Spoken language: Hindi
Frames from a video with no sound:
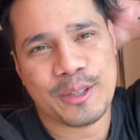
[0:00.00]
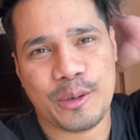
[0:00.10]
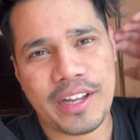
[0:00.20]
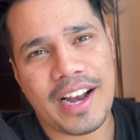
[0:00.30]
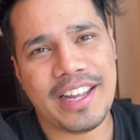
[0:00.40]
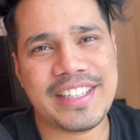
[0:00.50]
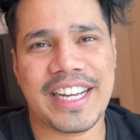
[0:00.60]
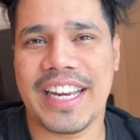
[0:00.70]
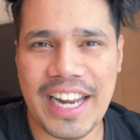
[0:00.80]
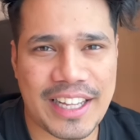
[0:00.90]
थोड़ी गाड़ियाँ
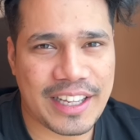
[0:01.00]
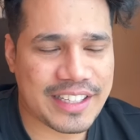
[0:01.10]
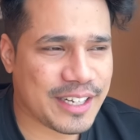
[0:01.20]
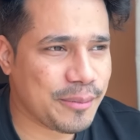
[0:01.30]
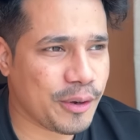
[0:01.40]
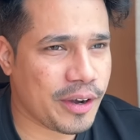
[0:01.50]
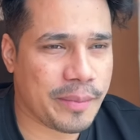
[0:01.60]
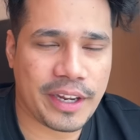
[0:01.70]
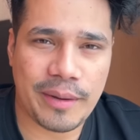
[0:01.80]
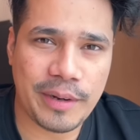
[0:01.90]
चेक करके आता है ऐसा नहीं बोल रहा
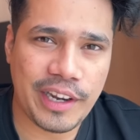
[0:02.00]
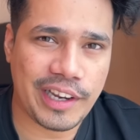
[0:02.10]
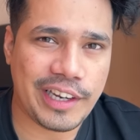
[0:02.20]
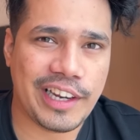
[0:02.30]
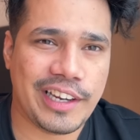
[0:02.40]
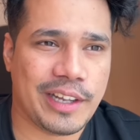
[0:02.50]
मैं कि अभी लेनी लेनी